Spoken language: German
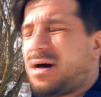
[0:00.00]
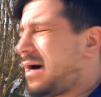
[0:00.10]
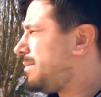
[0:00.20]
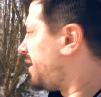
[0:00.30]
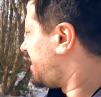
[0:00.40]

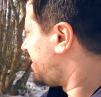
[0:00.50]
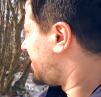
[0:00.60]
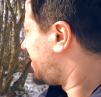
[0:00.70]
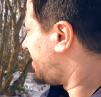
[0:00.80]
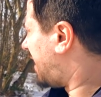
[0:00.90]
aber
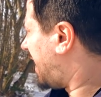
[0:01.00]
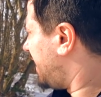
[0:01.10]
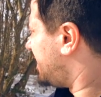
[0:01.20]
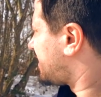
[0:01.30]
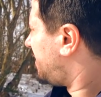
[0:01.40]

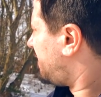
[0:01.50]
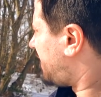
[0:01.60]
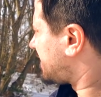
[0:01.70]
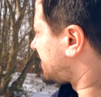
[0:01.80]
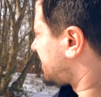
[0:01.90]
alles,
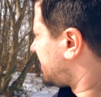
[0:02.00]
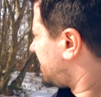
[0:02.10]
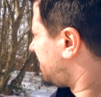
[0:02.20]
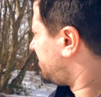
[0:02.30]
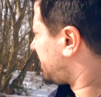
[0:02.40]
was
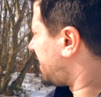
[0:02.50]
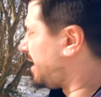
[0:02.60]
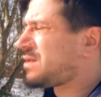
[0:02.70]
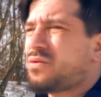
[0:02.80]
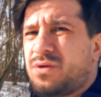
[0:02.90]
mit der
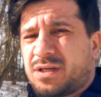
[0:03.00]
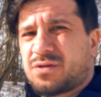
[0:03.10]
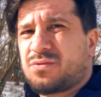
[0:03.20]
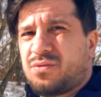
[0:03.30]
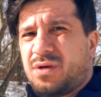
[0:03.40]
Elektronik
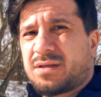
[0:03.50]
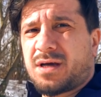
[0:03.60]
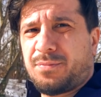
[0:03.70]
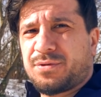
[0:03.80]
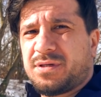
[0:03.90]
zu tun hat,
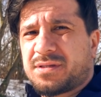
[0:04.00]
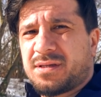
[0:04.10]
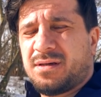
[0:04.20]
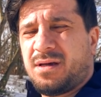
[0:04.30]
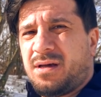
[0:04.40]
kaputt
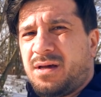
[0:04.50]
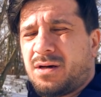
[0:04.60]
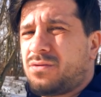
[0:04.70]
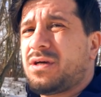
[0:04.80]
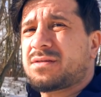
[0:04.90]
ist.
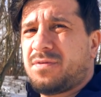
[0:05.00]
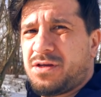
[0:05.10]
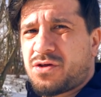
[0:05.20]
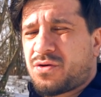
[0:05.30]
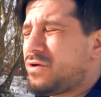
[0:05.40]
Und das
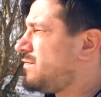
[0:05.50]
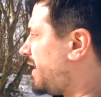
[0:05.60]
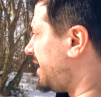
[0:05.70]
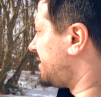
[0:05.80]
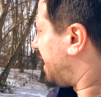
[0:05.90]
wäre nicht schön,
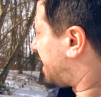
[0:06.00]
weil